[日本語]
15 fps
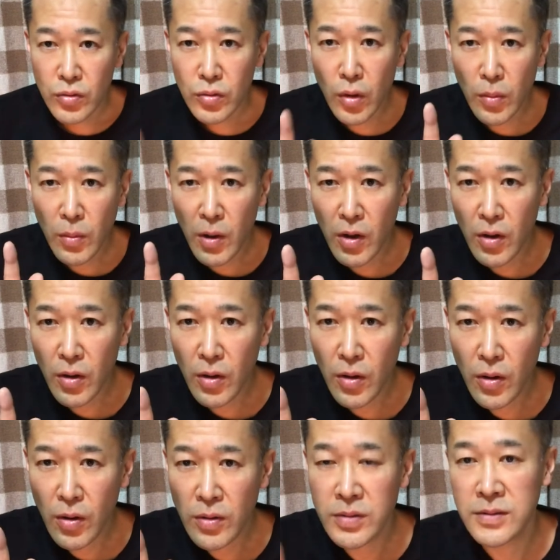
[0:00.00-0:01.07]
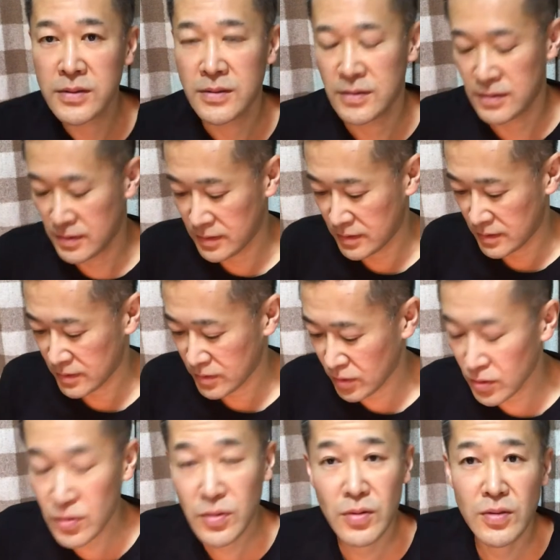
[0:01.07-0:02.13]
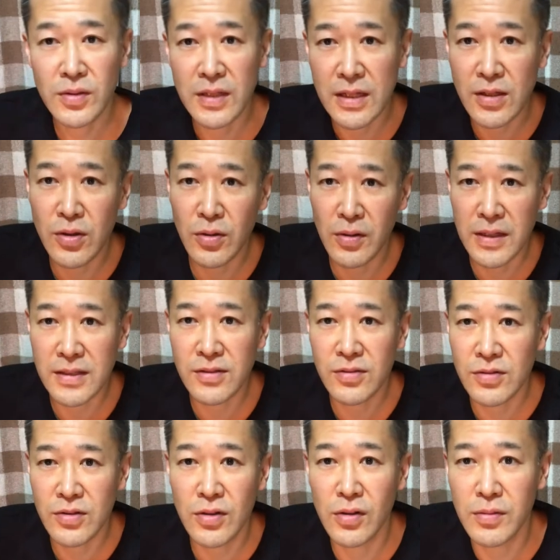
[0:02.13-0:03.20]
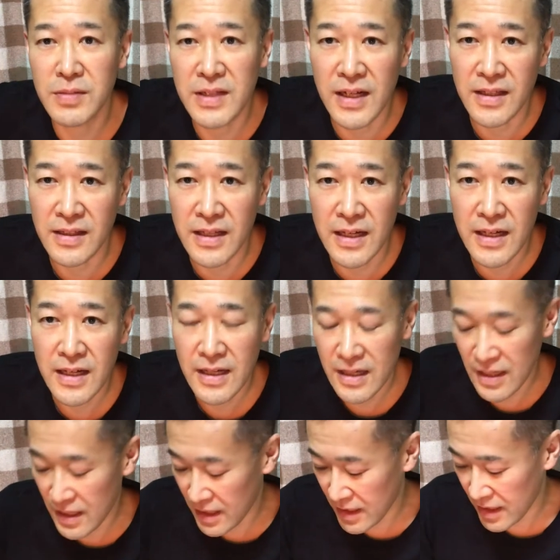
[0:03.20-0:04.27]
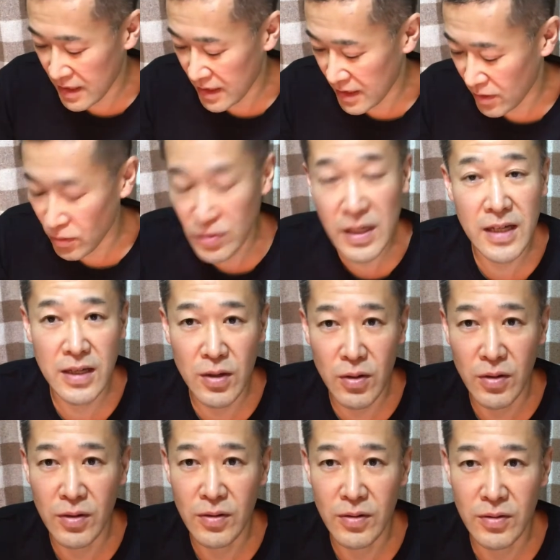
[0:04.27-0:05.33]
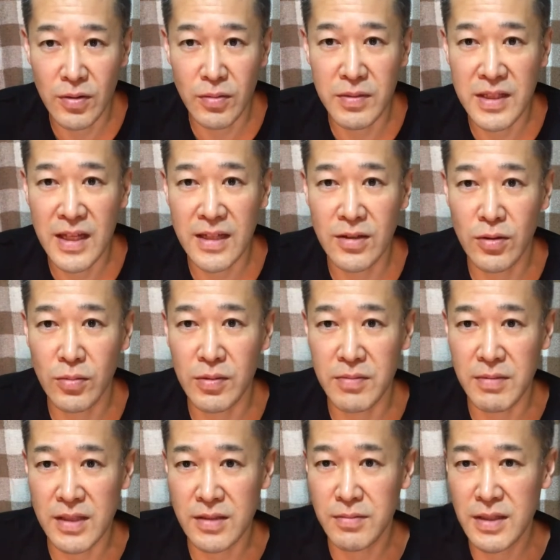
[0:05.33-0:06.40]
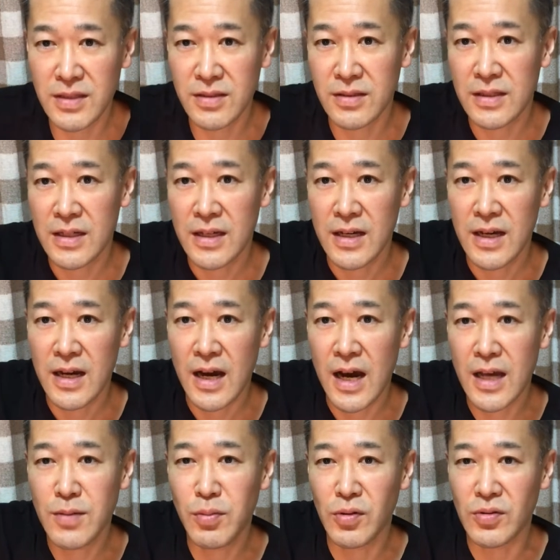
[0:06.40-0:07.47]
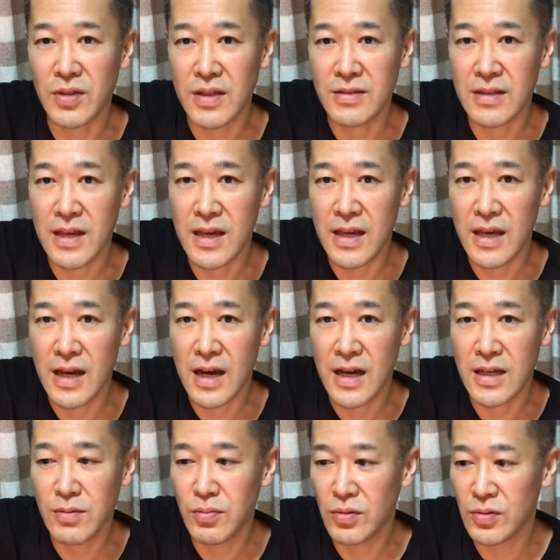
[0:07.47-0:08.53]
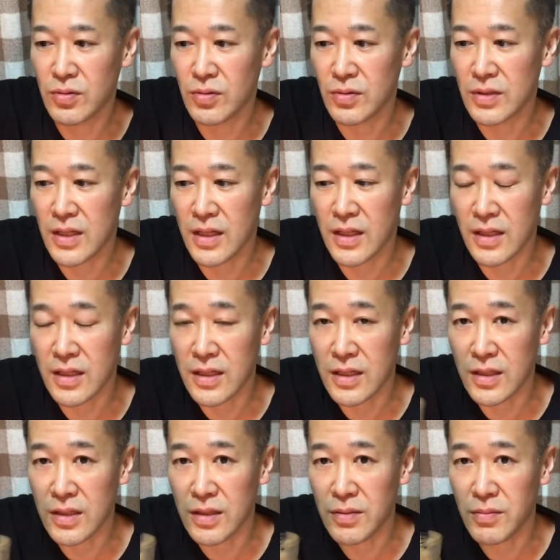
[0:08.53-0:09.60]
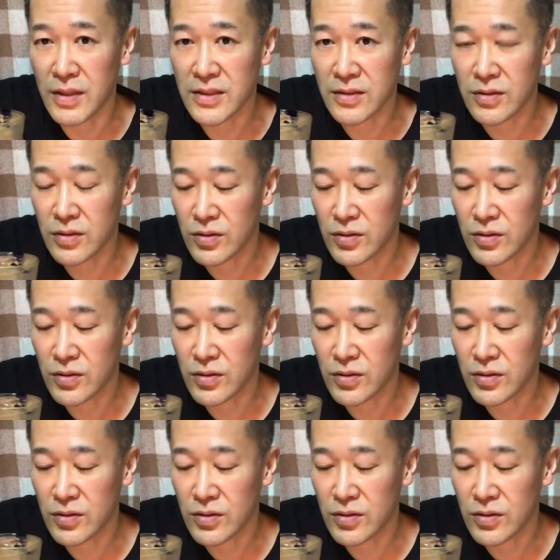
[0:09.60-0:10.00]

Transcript: どうもということで今日は水曜日なんで、えー、お酒を飲みたいと思います。まずハイボールですね。ハイボールをいただきます。